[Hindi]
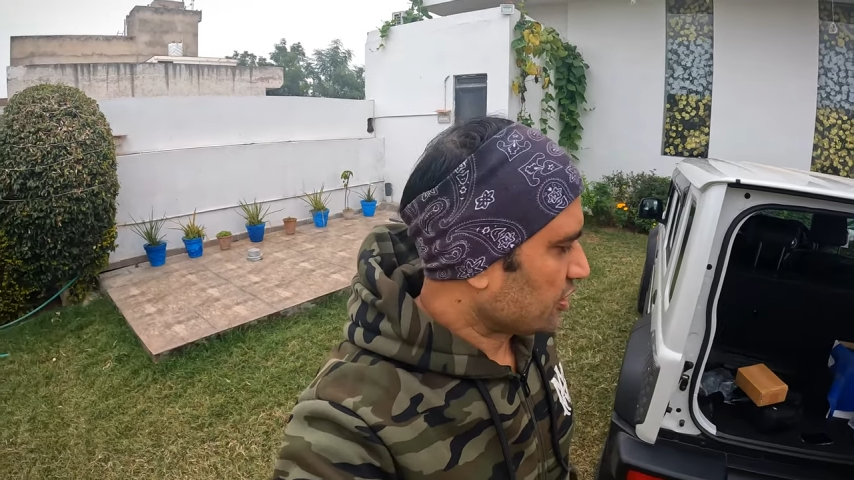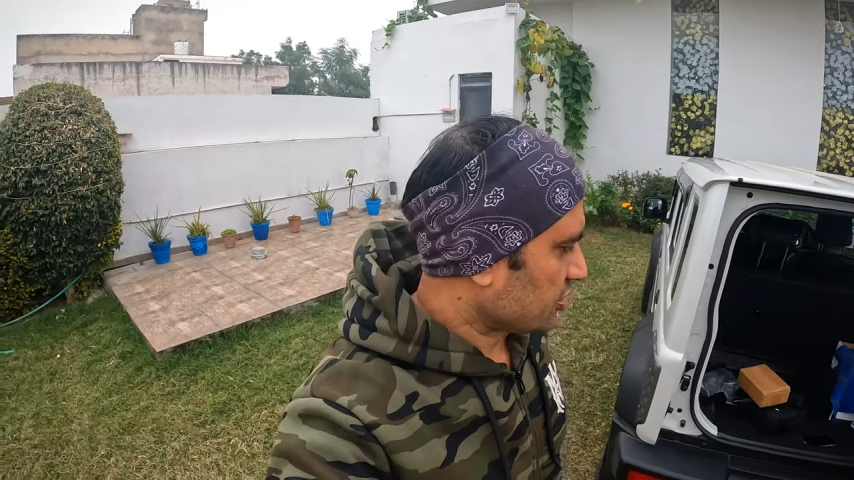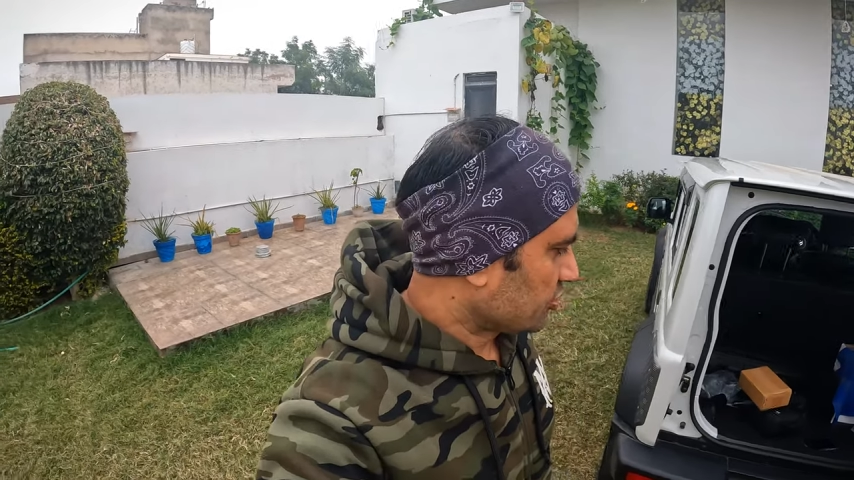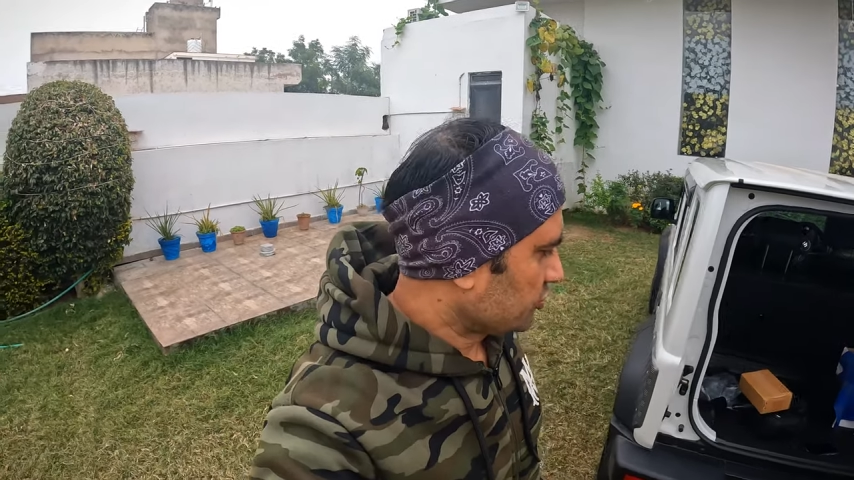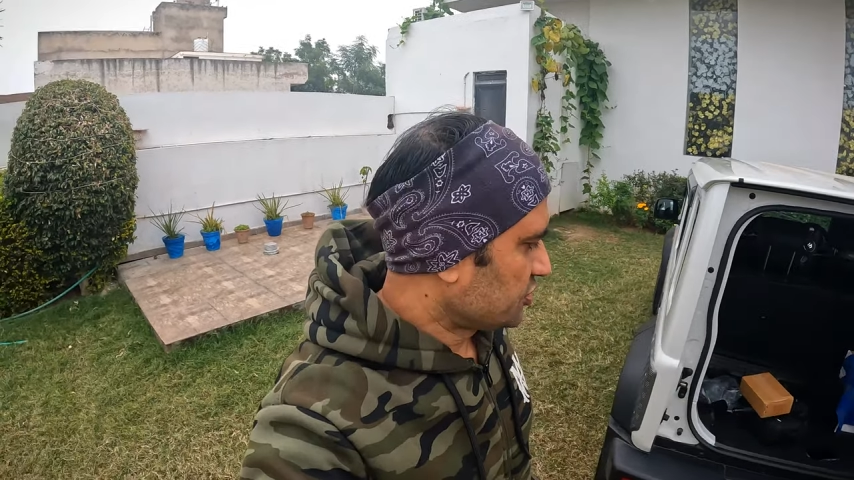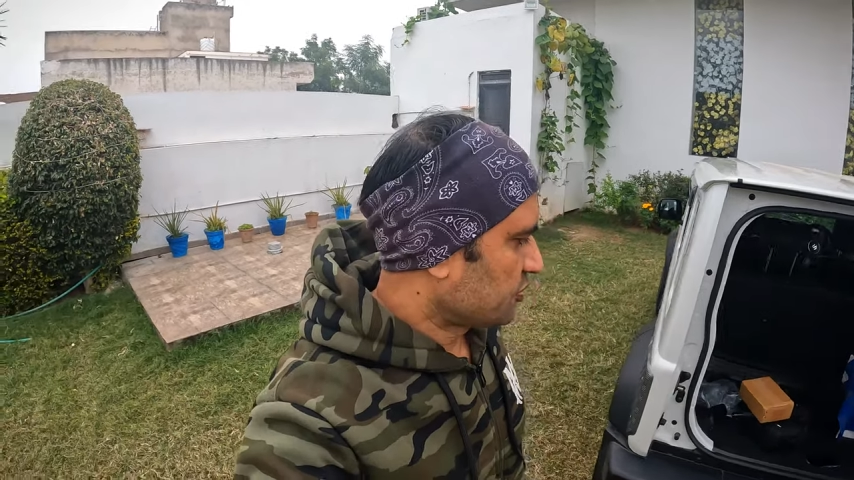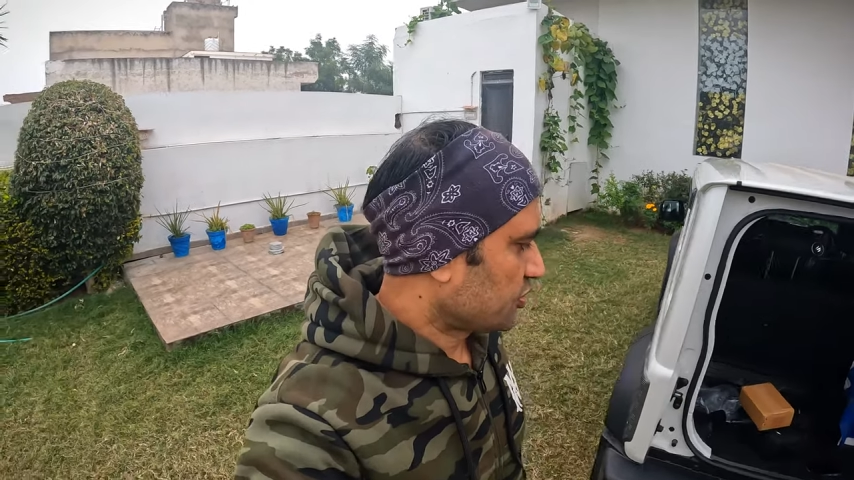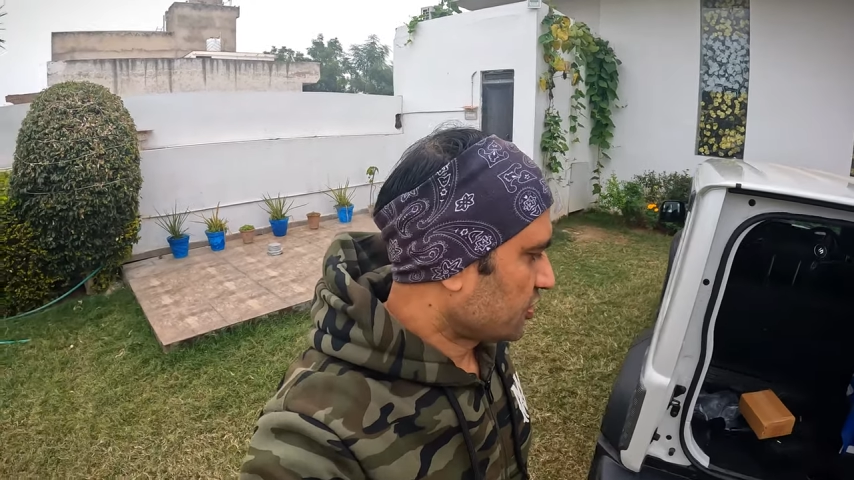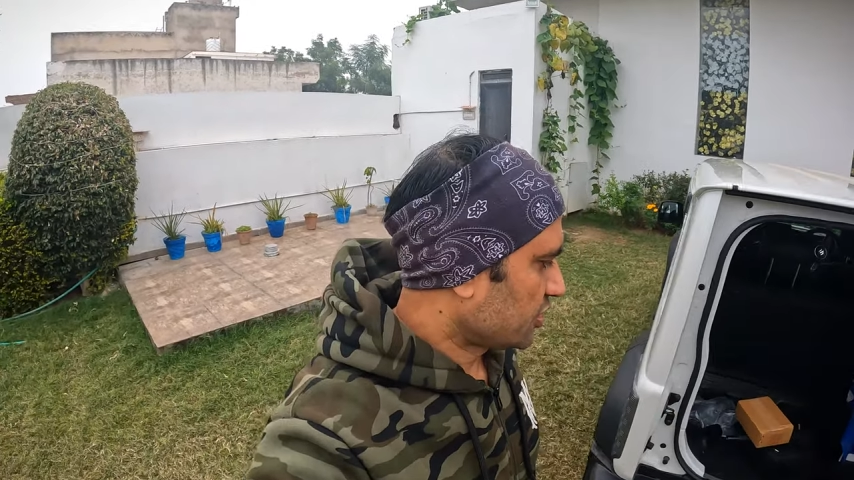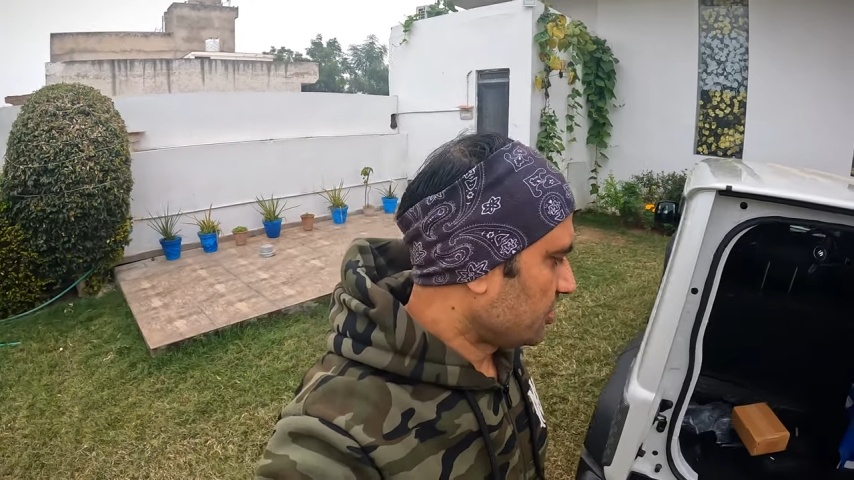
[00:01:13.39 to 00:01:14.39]
करता हूँ इस
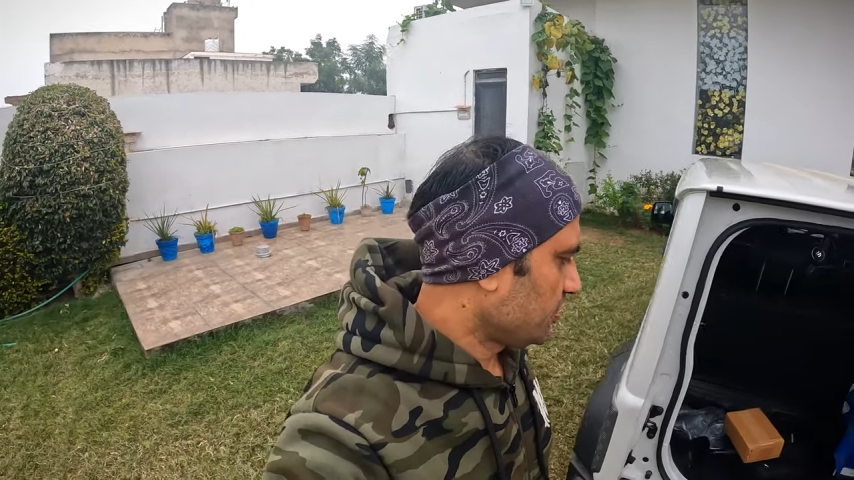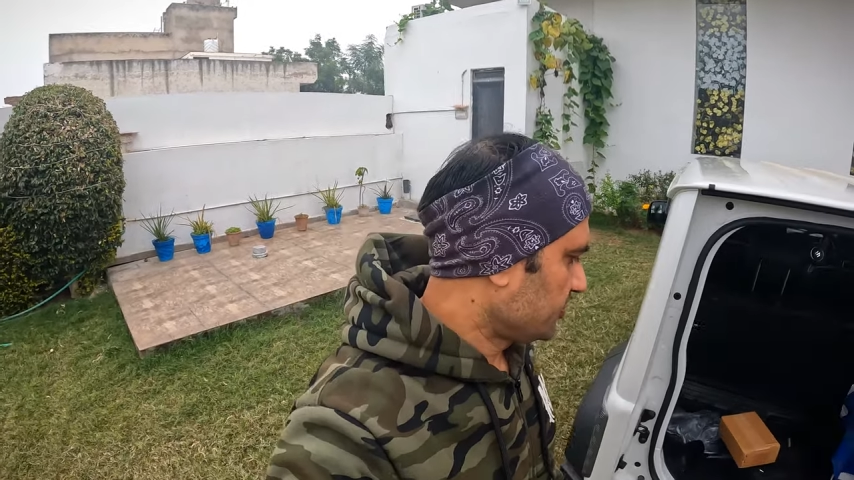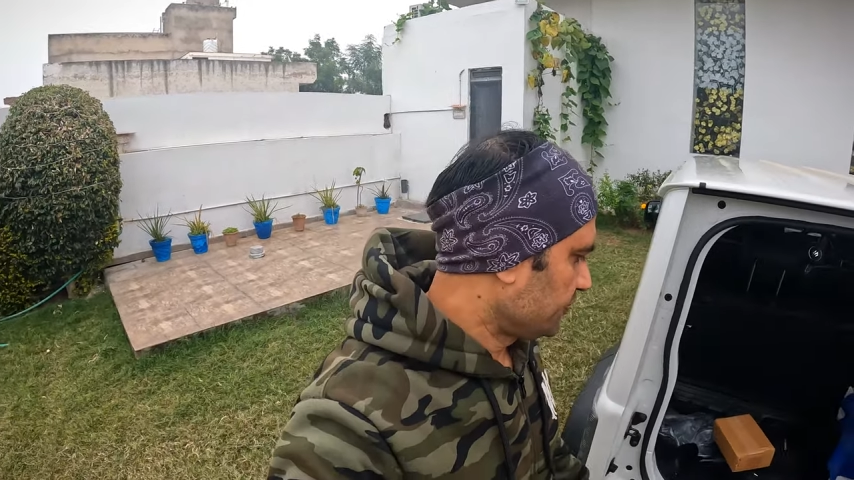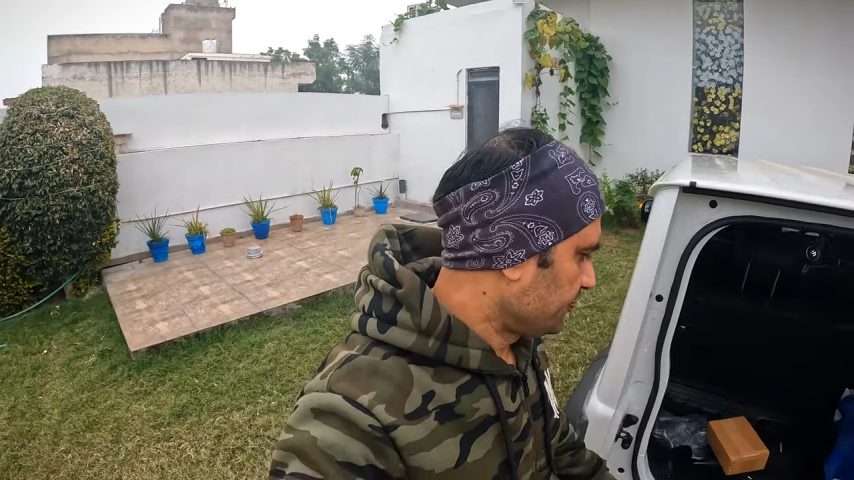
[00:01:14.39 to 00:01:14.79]
प्रोडक्ट की